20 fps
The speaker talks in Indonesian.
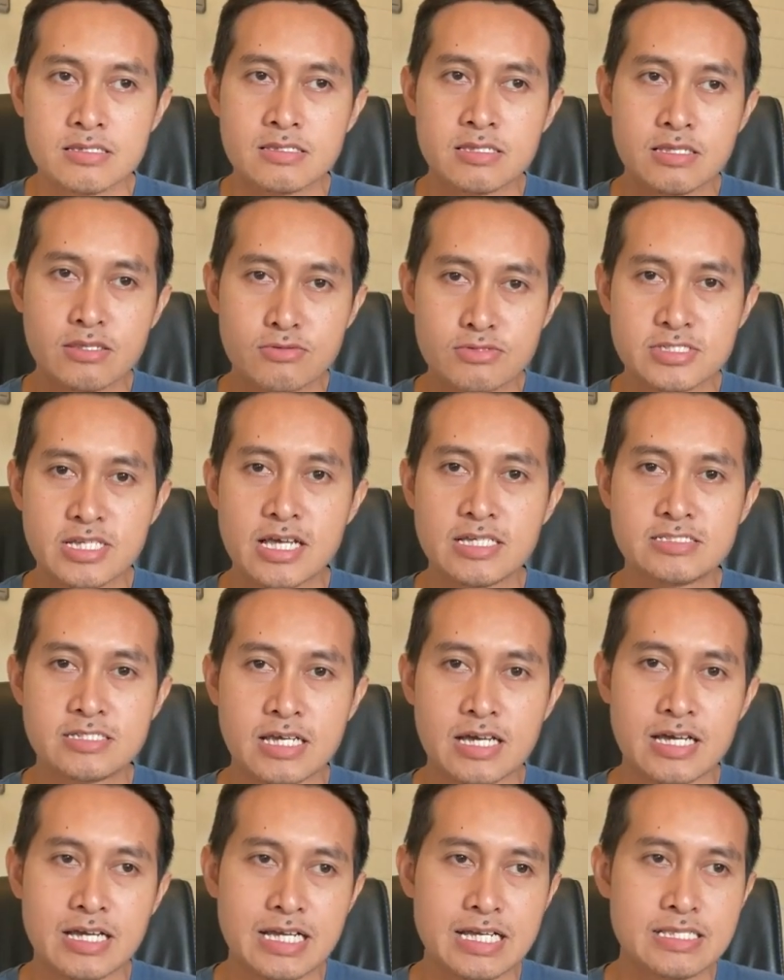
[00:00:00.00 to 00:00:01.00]
Tentu
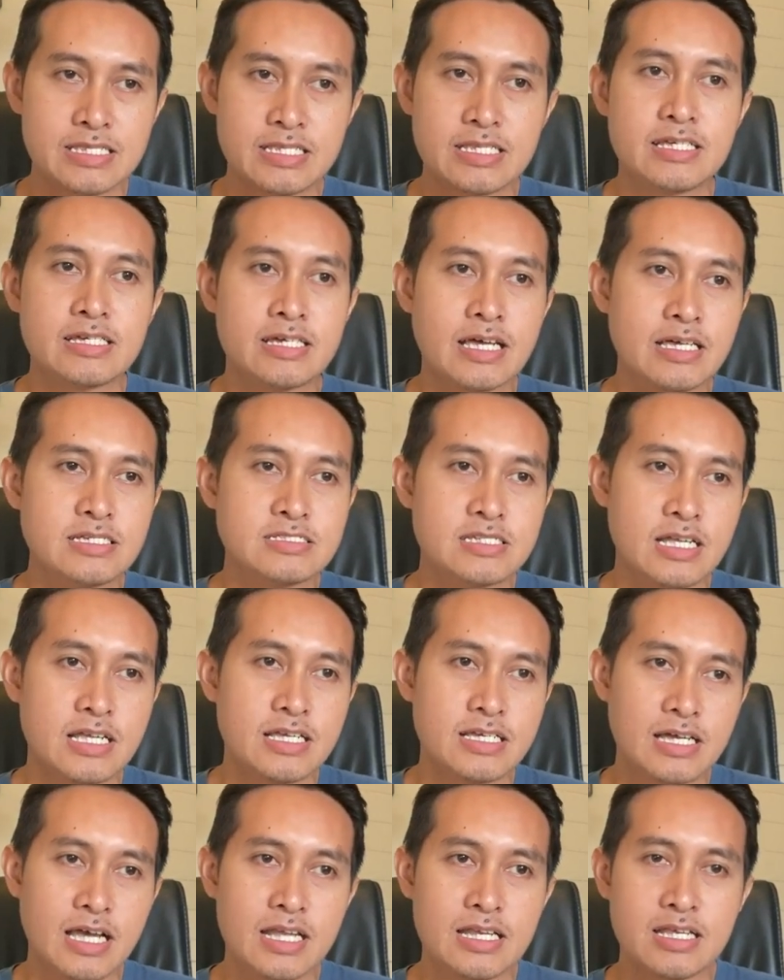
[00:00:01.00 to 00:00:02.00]
saja ketika
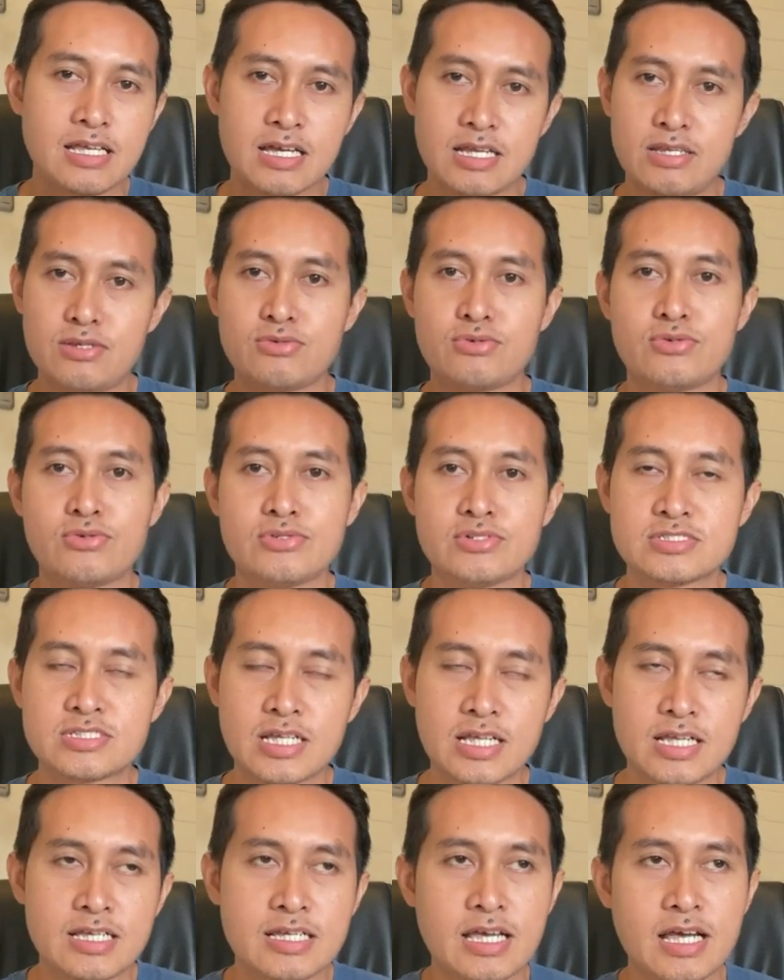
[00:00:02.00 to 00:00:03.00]
seringkali ngeluh,
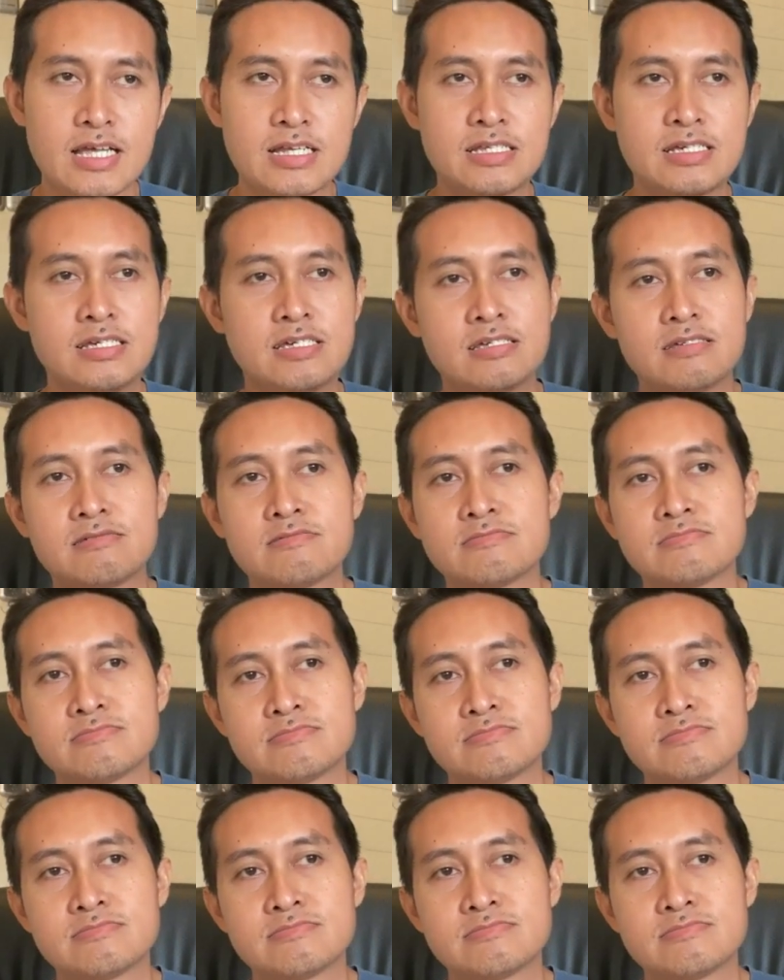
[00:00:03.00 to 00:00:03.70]
seringkali